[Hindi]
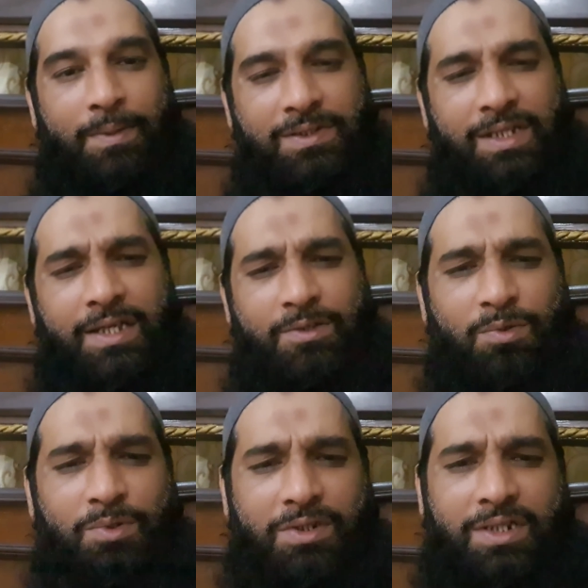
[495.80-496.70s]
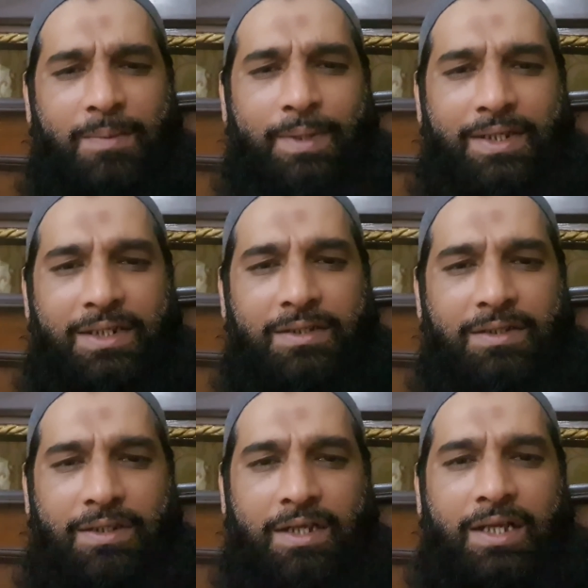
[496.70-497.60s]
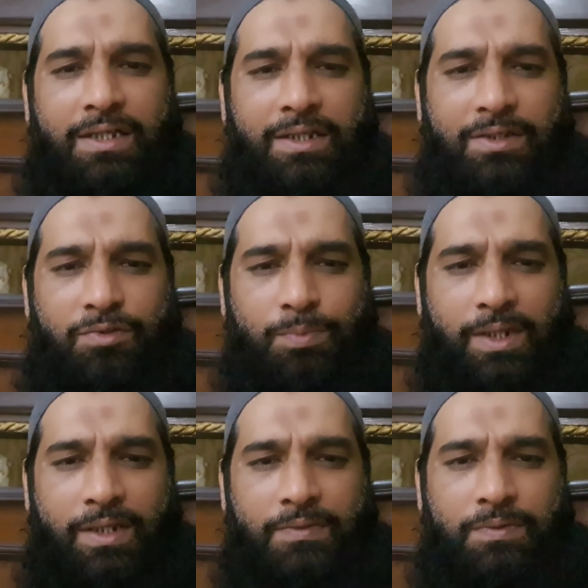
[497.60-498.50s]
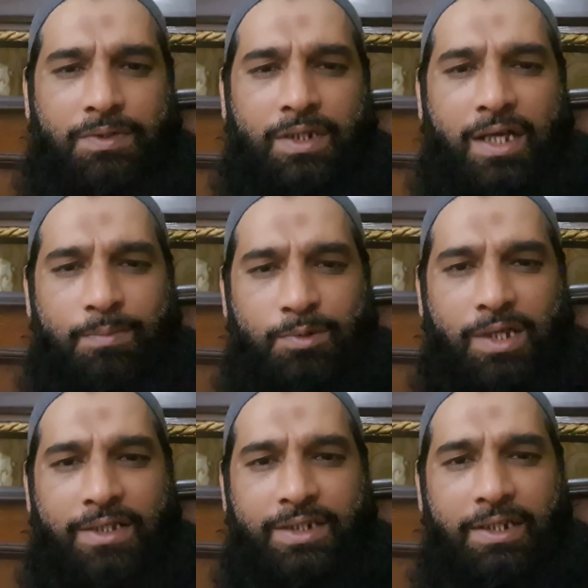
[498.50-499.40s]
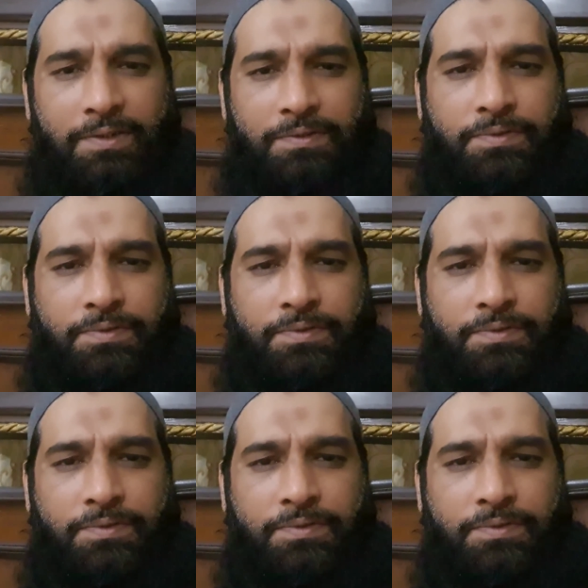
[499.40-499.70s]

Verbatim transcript: बस ये कोर्ट का मैटर अल्लाह करे सुबह की काबू आ जाए